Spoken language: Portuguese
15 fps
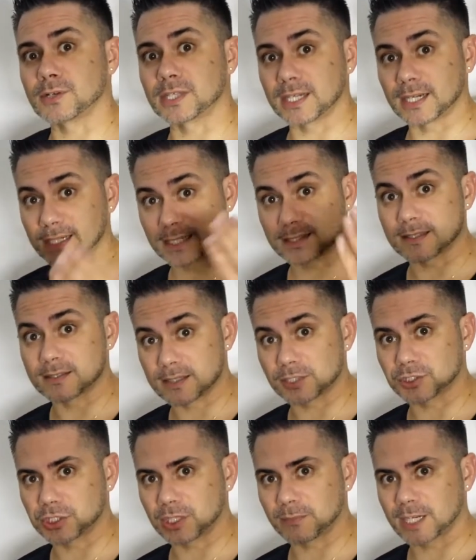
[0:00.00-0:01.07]
Queria agradecer a
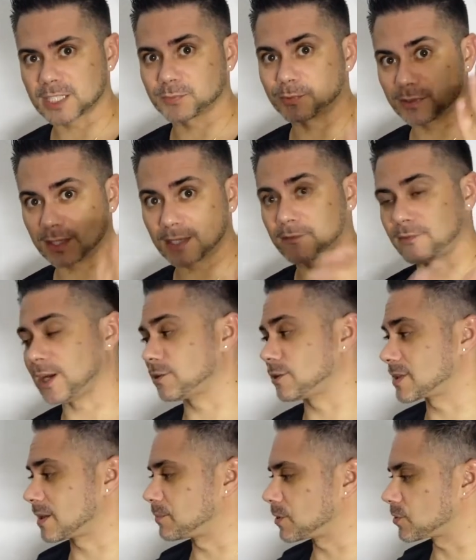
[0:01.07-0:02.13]
GT Max por ter enviado
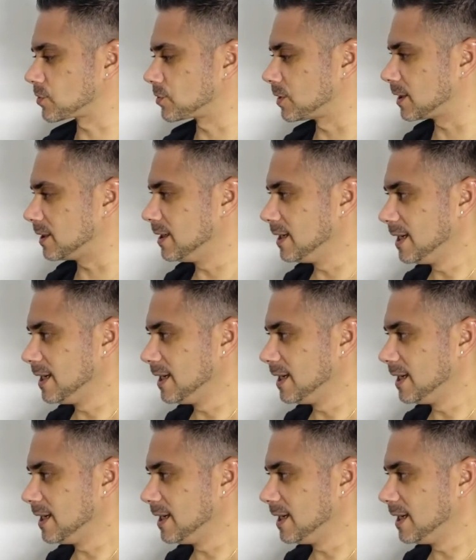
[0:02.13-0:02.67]
essa impressora.